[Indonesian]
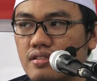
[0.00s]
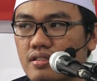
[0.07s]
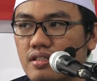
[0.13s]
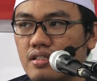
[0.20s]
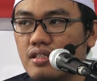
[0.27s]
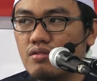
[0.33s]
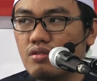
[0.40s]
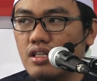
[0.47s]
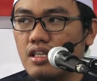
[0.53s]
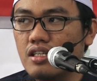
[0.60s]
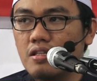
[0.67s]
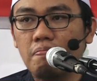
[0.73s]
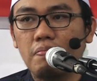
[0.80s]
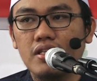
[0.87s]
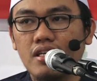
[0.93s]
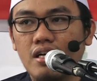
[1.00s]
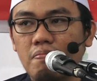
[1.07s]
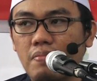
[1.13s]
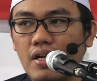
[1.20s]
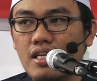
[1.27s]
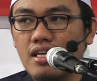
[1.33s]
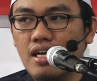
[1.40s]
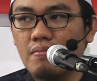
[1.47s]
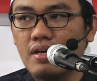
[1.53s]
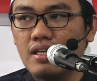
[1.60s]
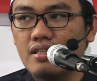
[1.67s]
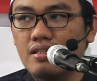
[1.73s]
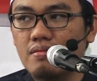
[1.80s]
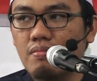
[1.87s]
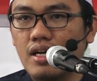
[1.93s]
Ya, itu adalah tempat yang paling
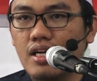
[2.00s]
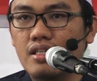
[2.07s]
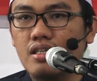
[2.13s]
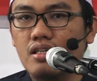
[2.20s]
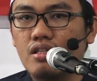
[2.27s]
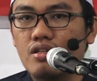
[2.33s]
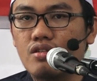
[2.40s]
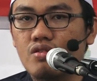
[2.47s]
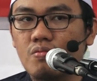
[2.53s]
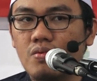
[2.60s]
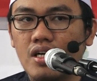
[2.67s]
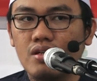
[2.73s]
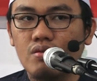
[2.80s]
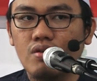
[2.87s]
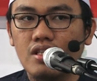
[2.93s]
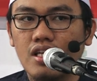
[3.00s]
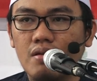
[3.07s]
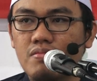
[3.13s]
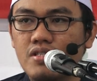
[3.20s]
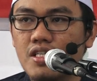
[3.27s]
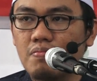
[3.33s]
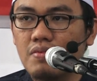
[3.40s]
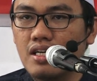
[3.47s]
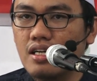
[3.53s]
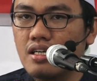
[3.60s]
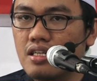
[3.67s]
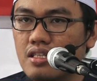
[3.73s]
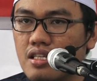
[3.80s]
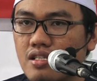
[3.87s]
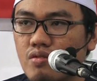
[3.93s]
aman. Makanya Allah SWT
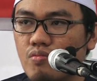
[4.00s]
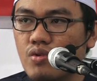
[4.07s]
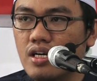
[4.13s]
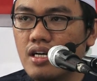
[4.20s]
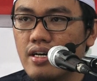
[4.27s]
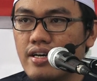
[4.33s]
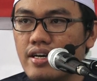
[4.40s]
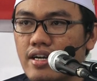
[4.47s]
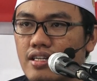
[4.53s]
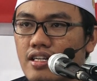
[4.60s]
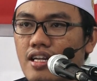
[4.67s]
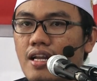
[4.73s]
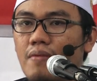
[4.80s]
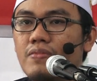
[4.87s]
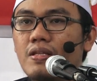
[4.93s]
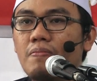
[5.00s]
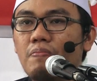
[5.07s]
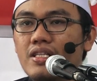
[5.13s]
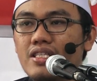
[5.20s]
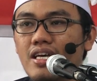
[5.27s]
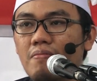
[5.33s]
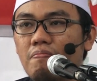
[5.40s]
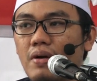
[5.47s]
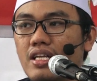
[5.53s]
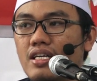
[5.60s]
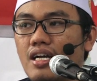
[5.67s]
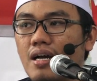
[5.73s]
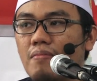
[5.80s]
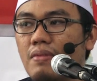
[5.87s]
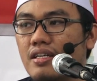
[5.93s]
menciptakan kita semua di dalam tempat yang
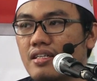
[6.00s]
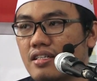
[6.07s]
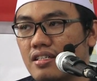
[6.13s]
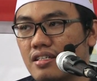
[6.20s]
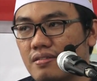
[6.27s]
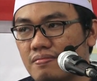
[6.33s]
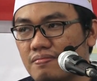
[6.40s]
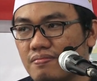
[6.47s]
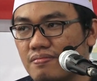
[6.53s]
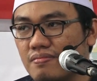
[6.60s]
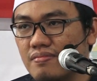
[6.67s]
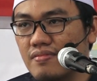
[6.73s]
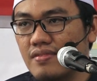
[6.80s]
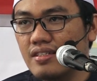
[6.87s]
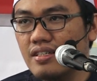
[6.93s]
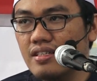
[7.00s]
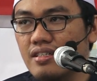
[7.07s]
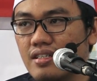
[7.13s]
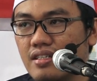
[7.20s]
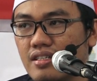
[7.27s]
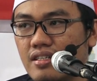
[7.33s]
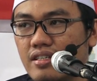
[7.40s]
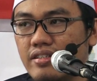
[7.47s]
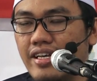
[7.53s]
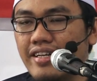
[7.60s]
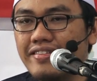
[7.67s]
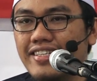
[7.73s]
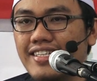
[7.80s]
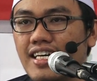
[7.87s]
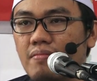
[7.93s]
paling aman ini. Ya
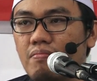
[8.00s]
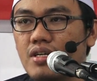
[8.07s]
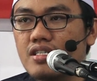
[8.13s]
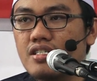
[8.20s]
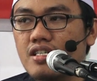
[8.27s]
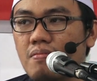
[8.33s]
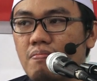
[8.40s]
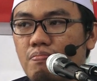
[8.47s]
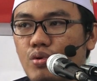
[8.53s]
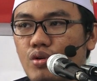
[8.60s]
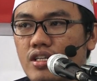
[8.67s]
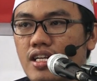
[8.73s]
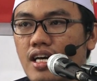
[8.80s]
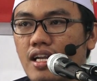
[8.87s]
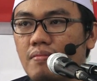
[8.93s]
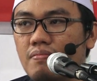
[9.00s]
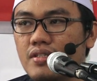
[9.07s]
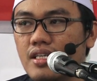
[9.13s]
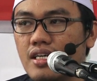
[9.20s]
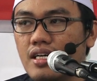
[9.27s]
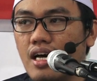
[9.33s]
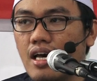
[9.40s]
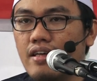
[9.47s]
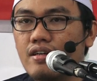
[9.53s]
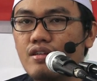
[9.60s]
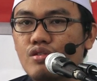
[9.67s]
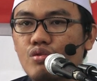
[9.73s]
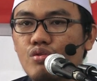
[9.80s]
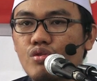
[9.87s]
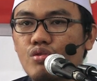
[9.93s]
yang tidak bercampur di dalamnya air
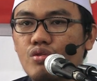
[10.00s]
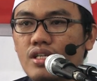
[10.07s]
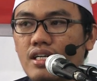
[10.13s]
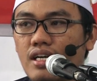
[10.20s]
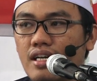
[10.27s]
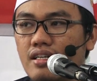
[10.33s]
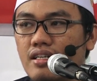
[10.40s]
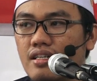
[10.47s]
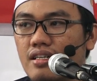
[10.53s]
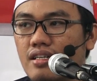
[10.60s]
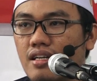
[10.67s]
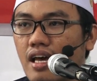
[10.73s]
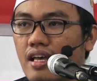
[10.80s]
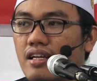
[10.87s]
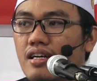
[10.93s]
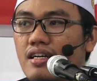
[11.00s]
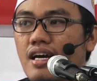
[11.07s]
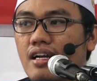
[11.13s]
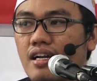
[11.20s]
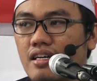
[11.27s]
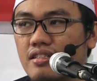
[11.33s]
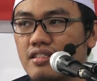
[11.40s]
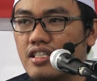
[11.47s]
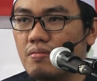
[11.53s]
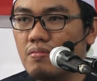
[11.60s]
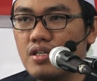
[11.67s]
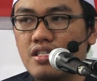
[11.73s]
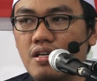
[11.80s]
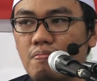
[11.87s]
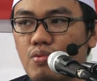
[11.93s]
susu dengan air darah, tidak
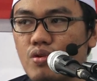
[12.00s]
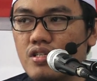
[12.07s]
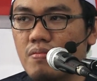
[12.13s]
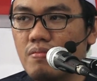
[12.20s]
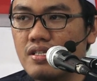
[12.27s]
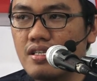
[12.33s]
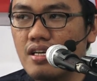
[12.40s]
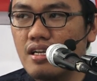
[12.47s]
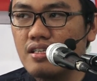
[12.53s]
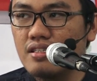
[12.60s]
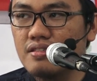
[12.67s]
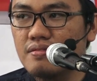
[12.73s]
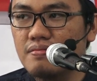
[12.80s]
bercampur sama sekali.